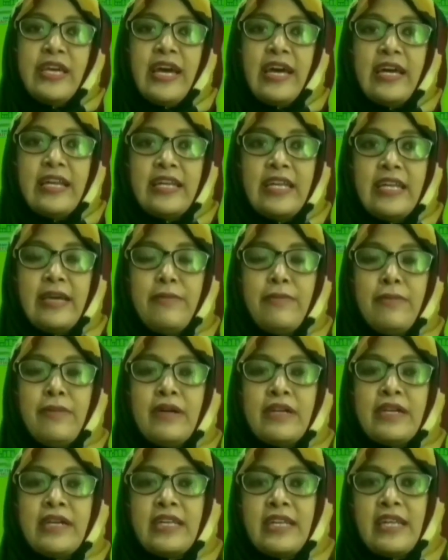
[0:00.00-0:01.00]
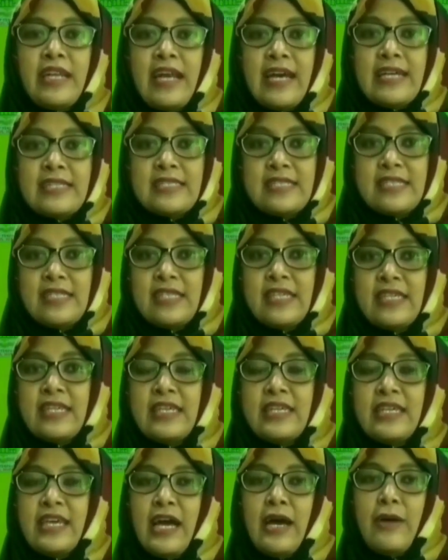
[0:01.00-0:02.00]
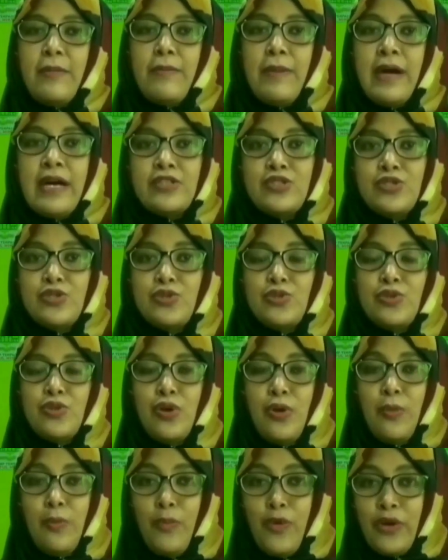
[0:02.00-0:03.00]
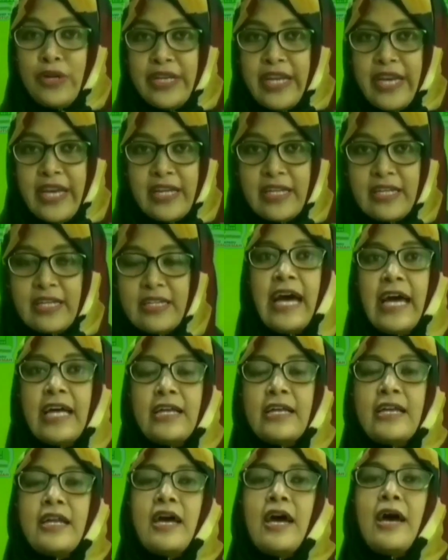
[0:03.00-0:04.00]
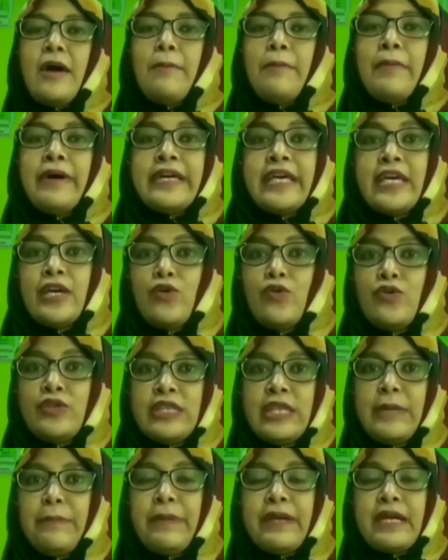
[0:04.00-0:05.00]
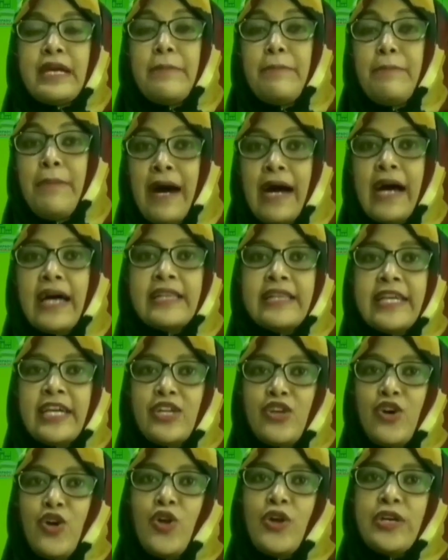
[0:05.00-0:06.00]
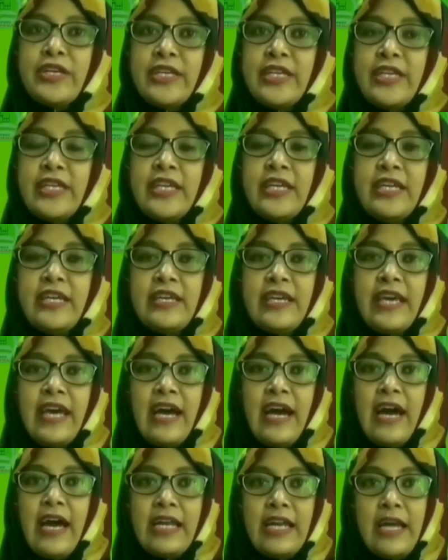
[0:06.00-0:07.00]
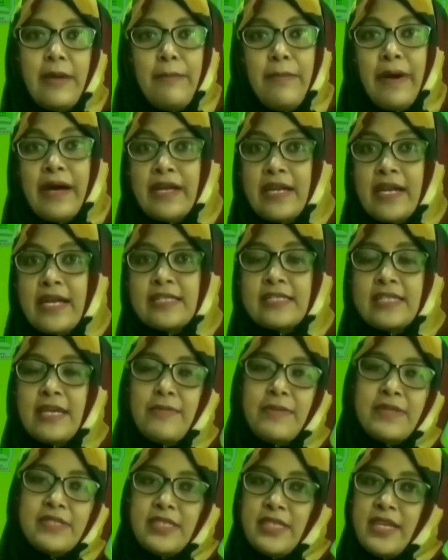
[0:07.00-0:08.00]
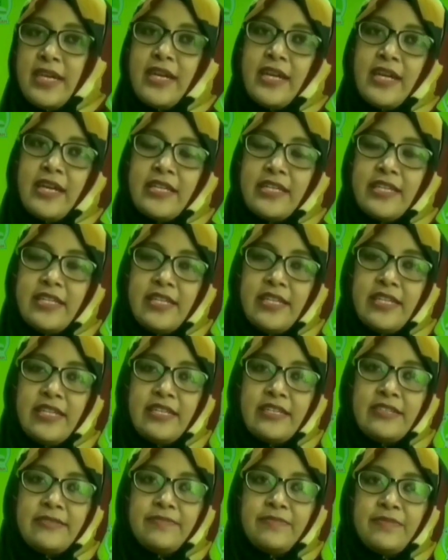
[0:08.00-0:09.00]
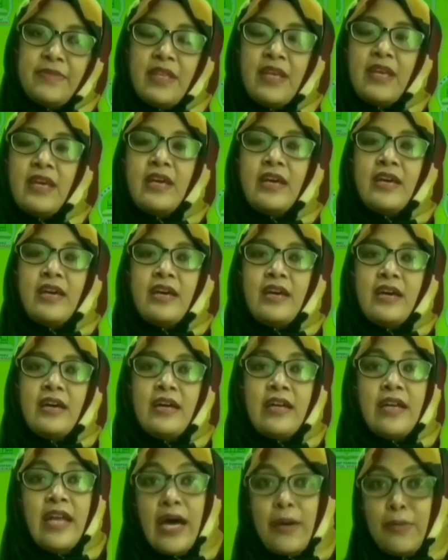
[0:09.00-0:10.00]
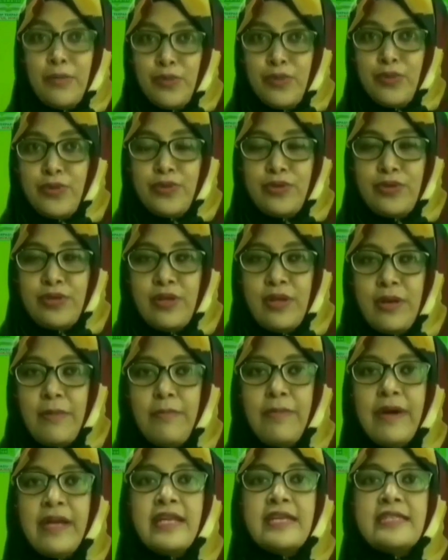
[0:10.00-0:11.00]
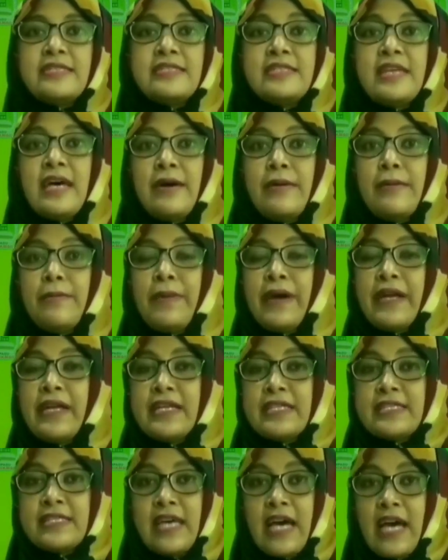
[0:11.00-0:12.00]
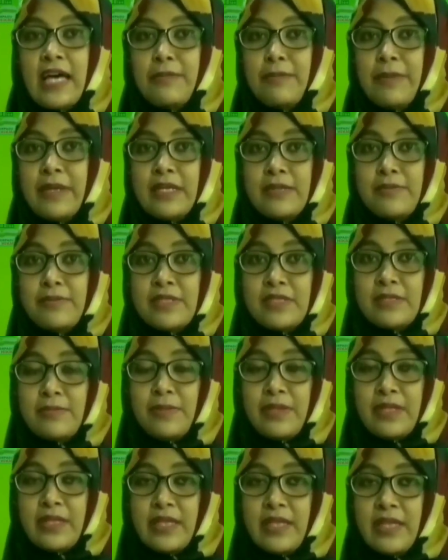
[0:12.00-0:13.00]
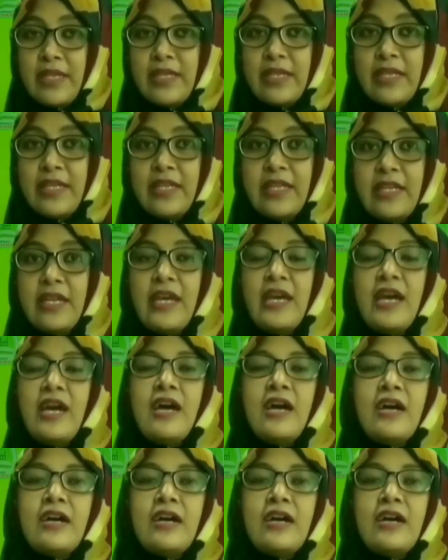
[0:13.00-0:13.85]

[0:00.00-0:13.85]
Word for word: yakni generasi yang maju, modern, dan mengikuti perkembangan teknologi yang ada pada zaman sekarang ini. Namun, pada, pada saat pandemi seperti ini,